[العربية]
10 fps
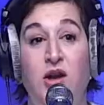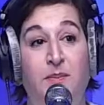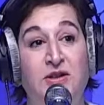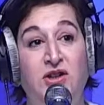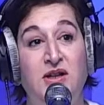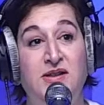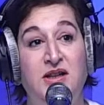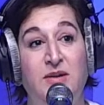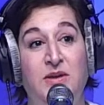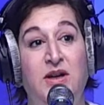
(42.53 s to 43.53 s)
لقينا برشا
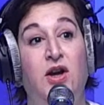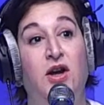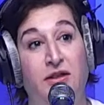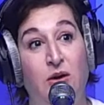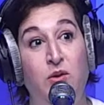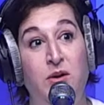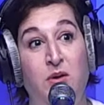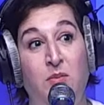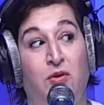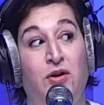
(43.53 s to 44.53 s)
اسامي هذا وي
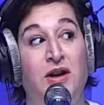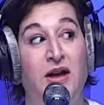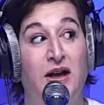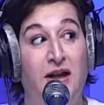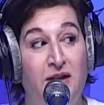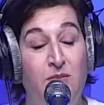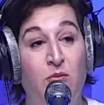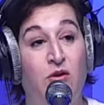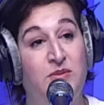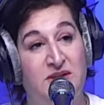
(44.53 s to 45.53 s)
ممكن هذا
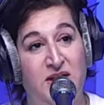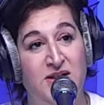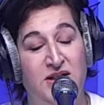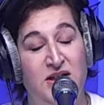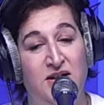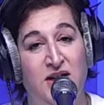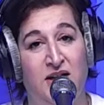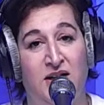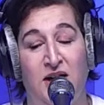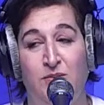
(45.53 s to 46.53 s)
ممكن من السياسيين
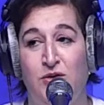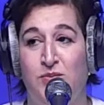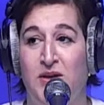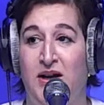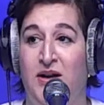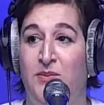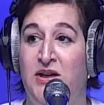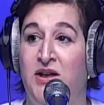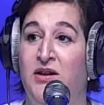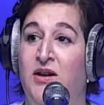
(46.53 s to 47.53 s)
نحكي مش من
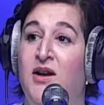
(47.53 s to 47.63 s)
الاعلاميين